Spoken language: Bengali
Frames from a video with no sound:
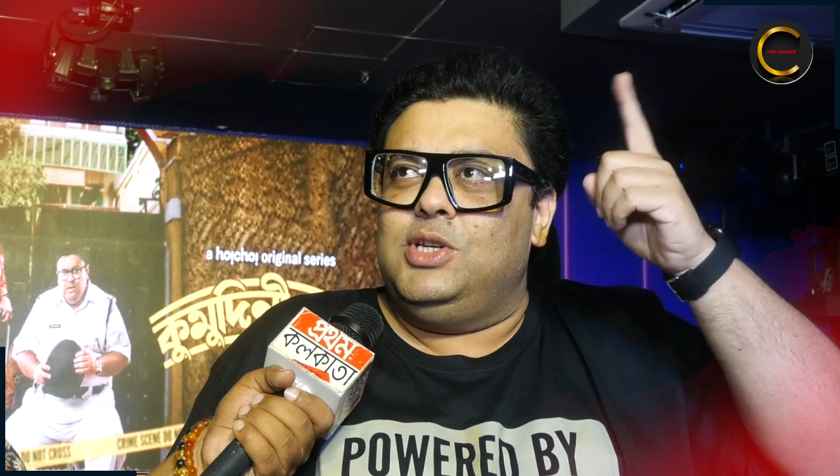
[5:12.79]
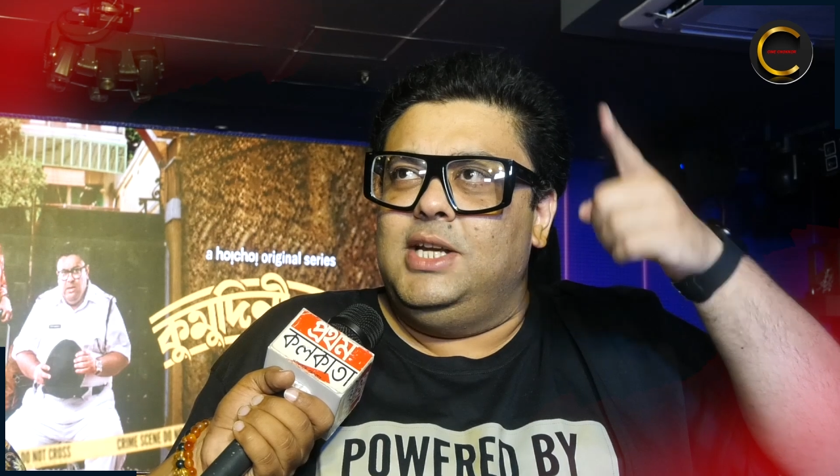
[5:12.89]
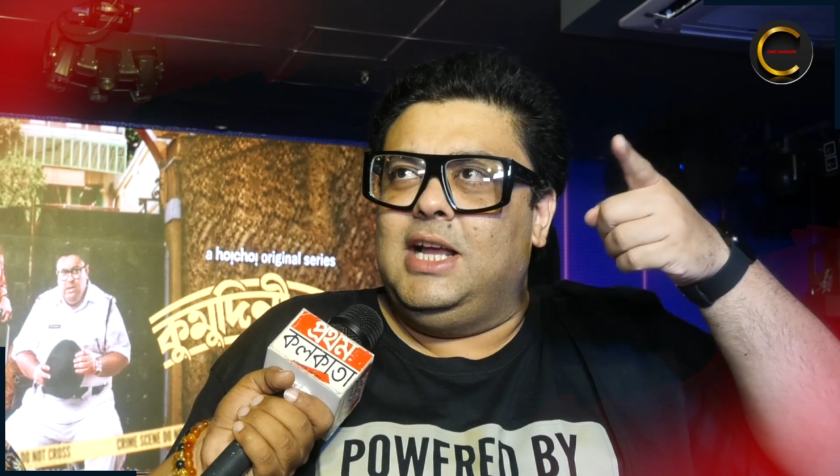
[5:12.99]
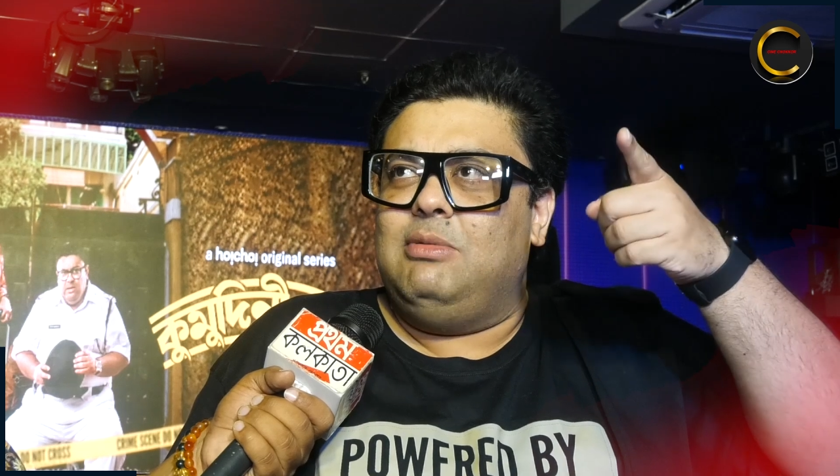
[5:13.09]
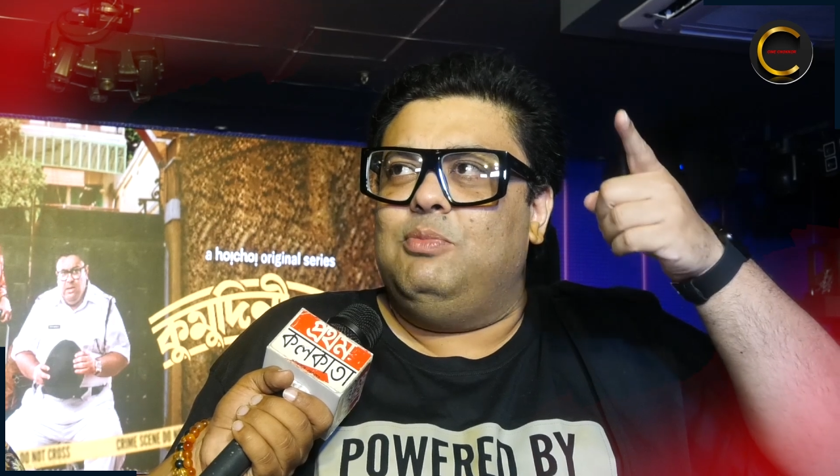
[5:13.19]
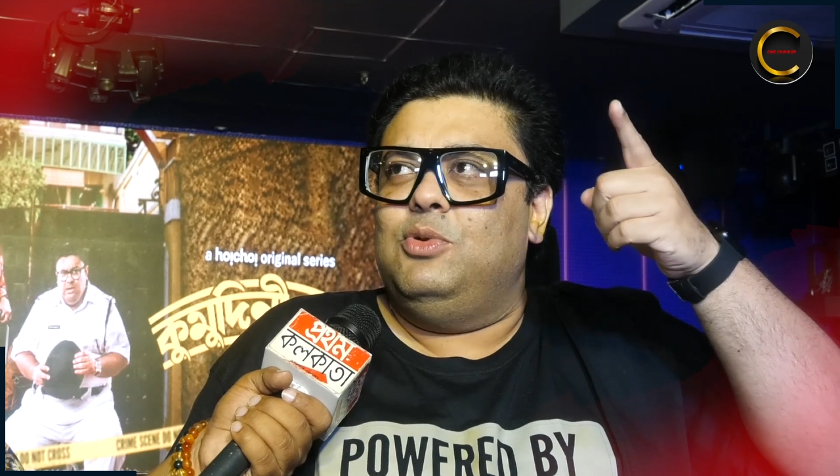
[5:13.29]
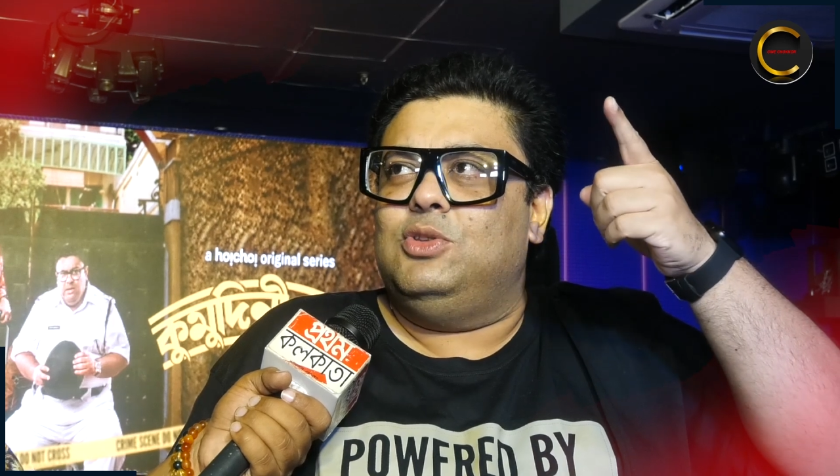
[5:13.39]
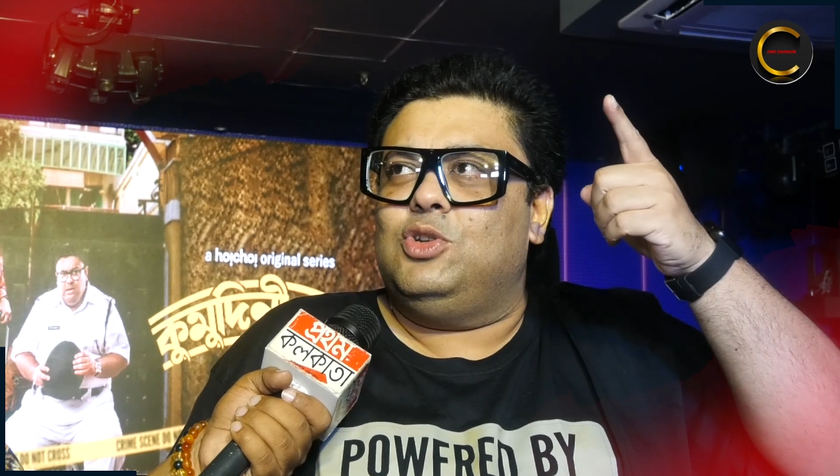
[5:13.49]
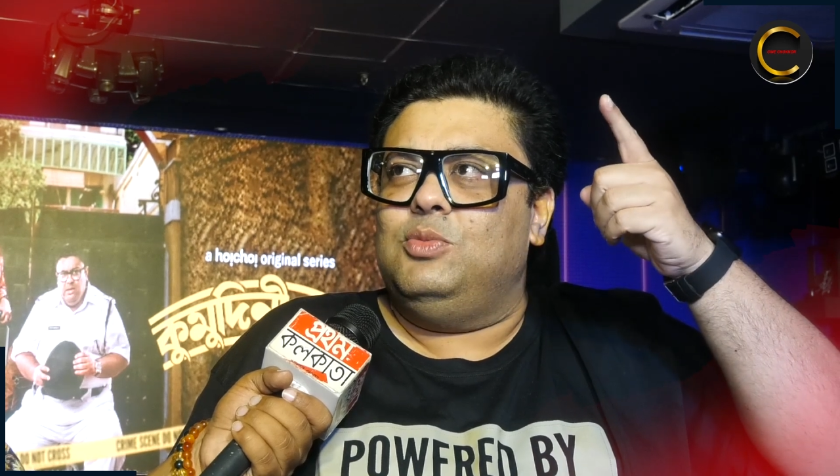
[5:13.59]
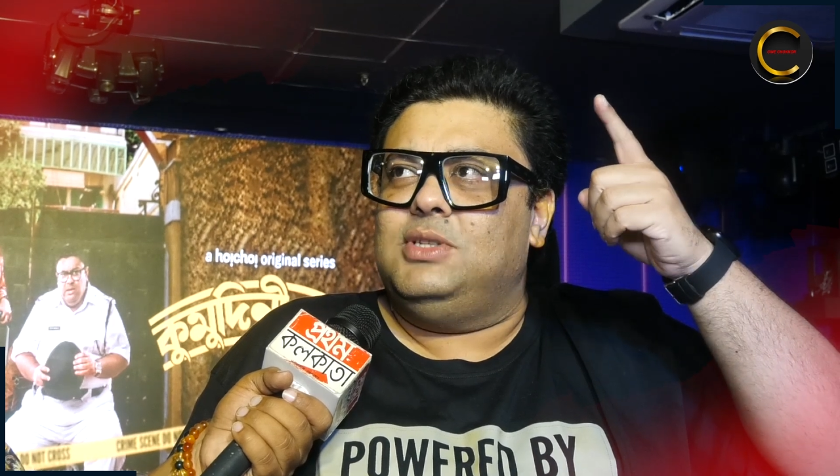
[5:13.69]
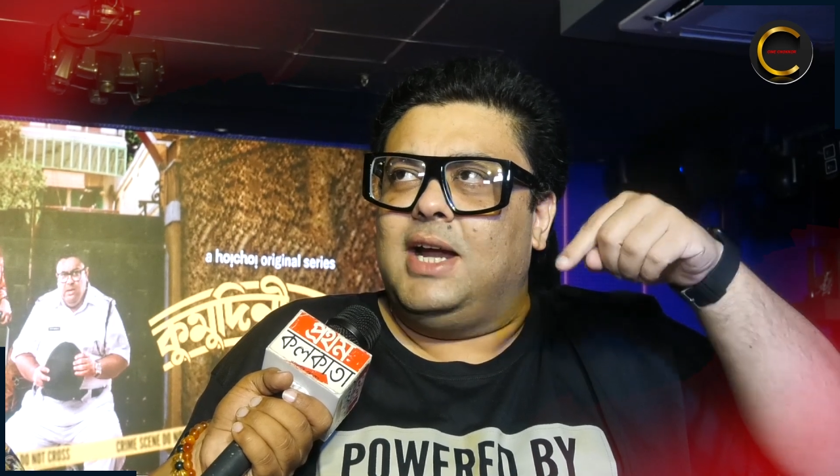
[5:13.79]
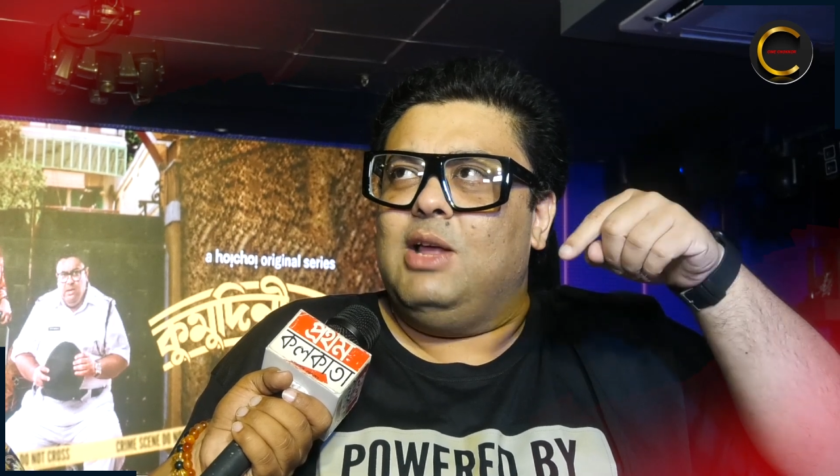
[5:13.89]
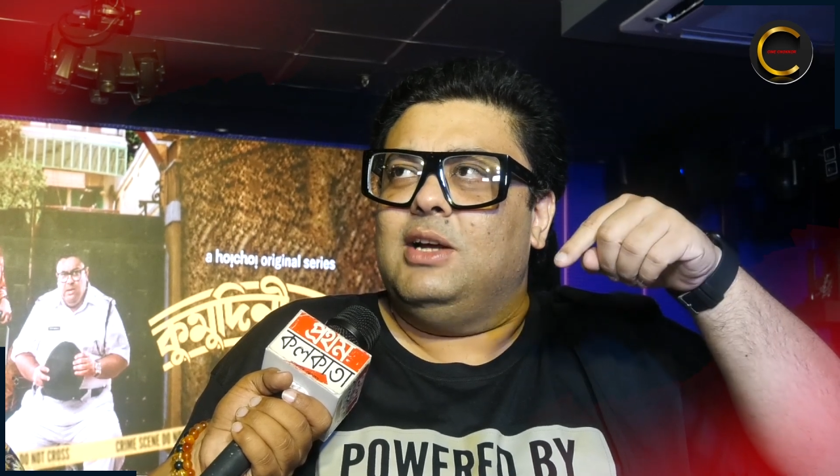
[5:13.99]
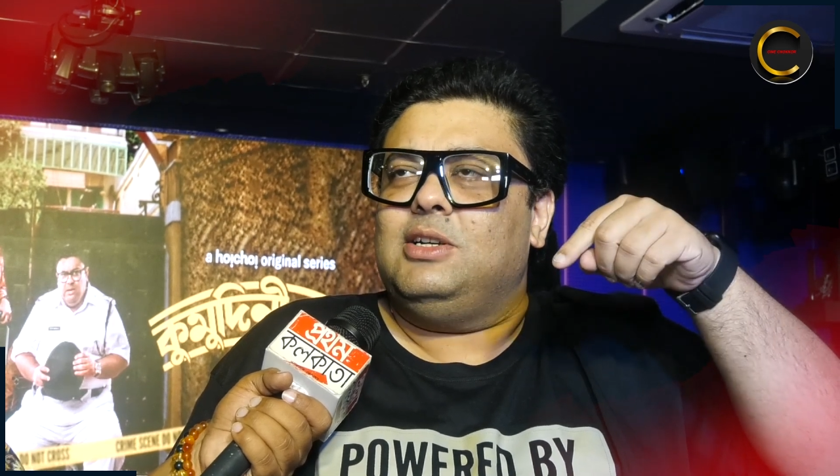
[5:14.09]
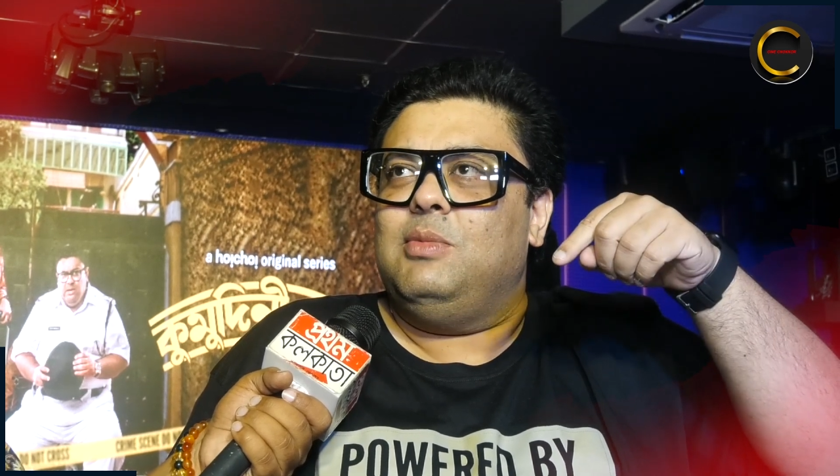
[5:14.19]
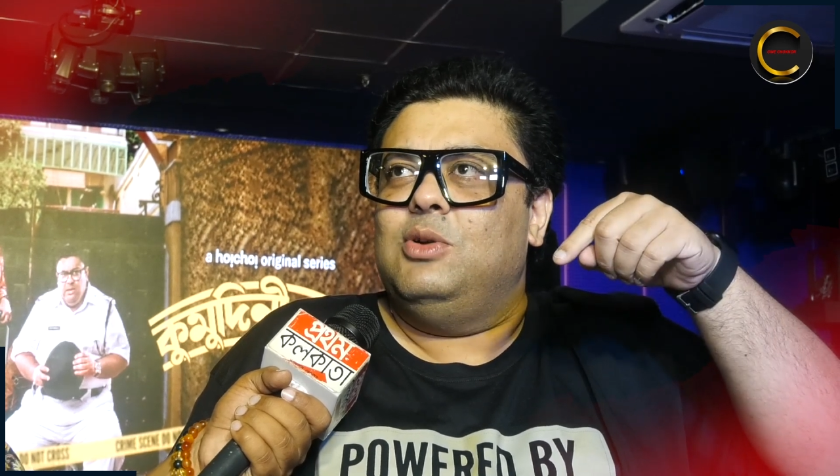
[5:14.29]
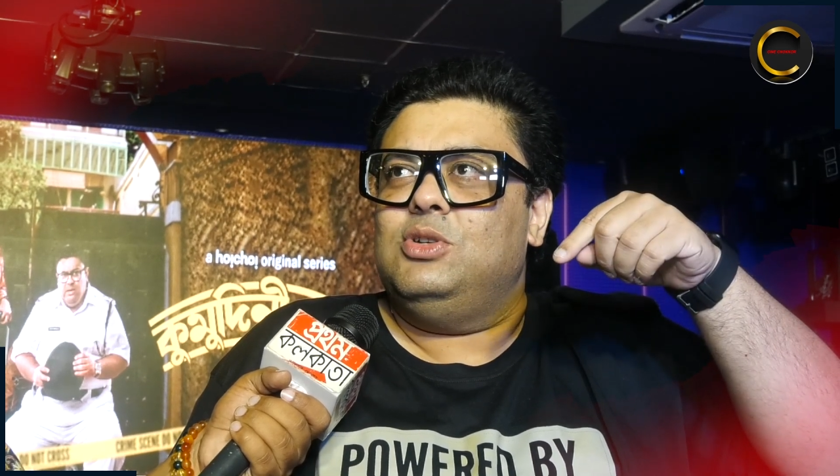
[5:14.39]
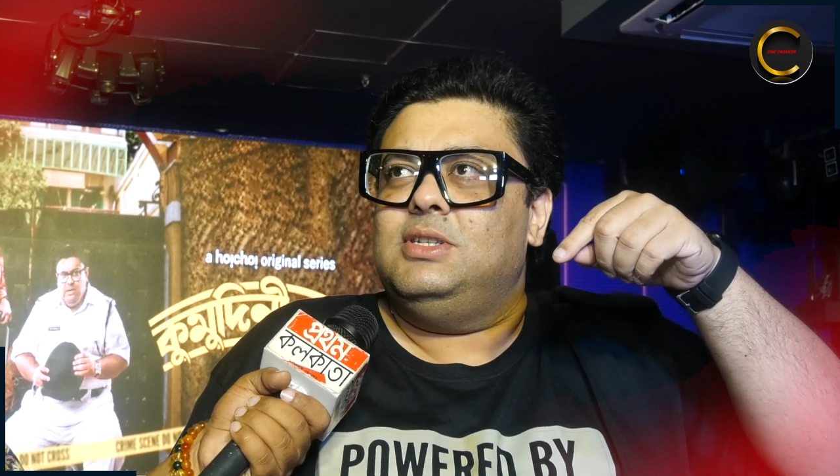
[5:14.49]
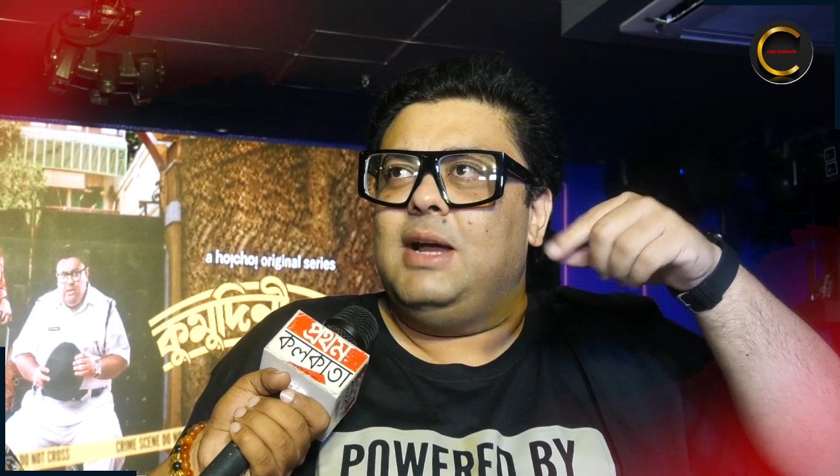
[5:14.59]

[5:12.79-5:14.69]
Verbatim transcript: শিক্ষা বা পরিশ্রম ছাড়াও একটা মানুষ